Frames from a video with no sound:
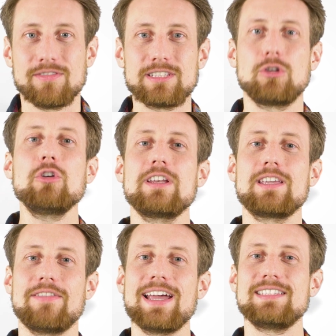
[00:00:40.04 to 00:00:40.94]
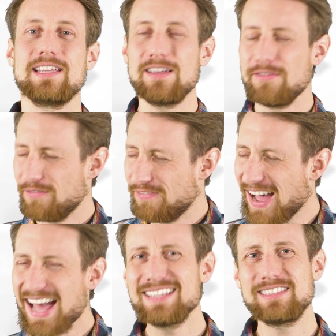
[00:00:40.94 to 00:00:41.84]
was glücklicherweise
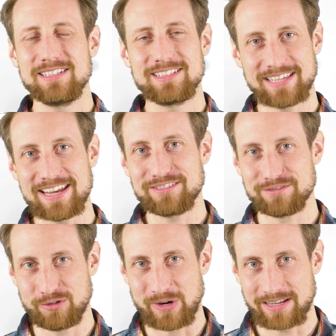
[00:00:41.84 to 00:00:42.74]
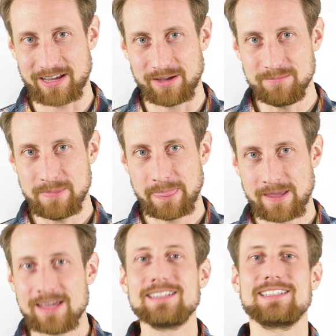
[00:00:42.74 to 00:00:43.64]
wahnsinnig selten vorkam,
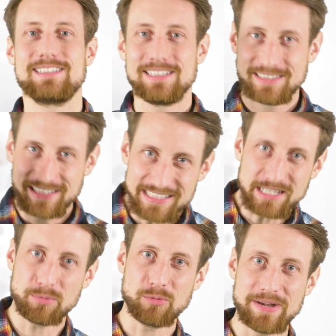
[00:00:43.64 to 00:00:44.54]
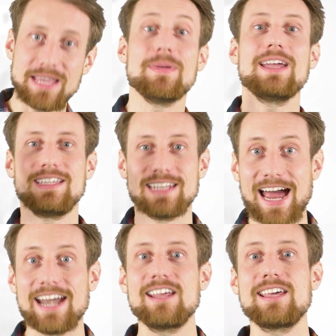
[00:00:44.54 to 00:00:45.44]
dass sich diese Probleme in
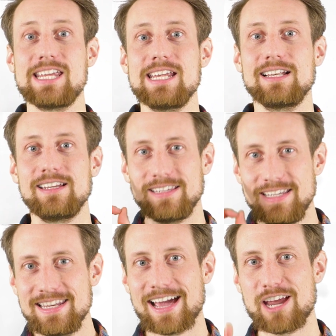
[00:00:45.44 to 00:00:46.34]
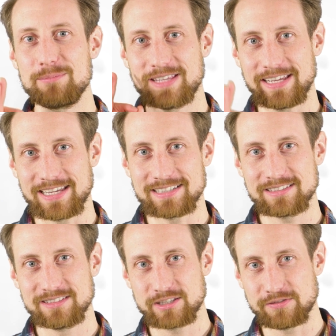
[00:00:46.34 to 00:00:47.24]
aller Regel innerhalb der
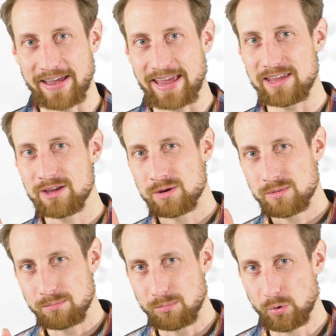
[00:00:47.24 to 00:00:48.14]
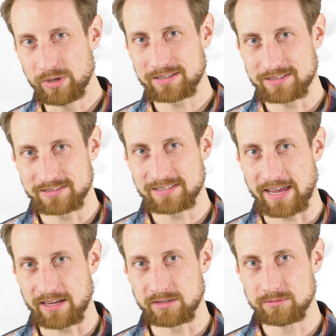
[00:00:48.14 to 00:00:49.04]
ersten zwei Monate
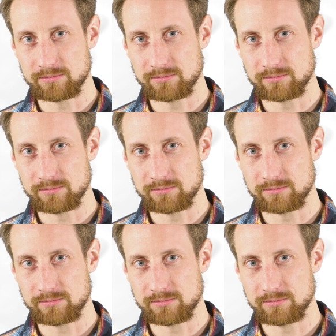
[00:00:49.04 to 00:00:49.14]
zeigen.